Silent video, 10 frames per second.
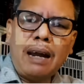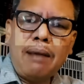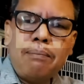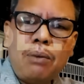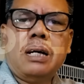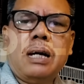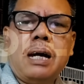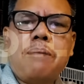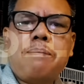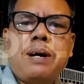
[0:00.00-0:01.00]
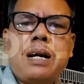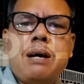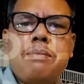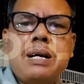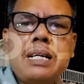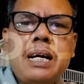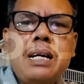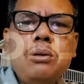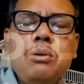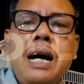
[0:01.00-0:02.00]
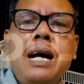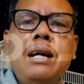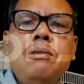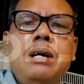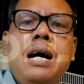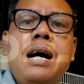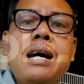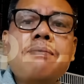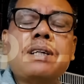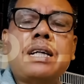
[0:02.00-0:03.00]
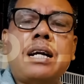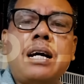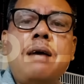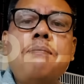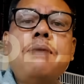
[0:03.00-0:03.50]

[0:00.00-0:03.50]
timbul apa namanya dugaan-dugaan masyarakat